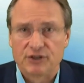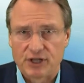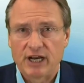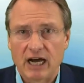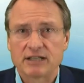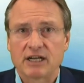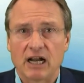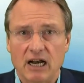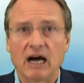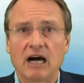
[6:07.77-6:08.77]
denn er hat
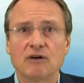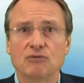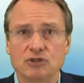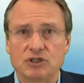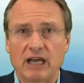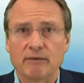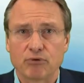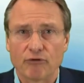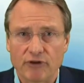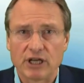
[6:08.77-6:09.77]
Allah und seinen
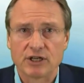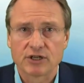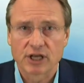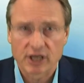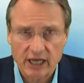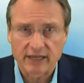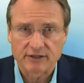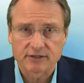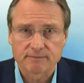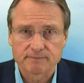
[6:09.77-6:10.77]
Propheten
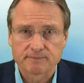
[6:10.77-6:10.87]
gekränkt.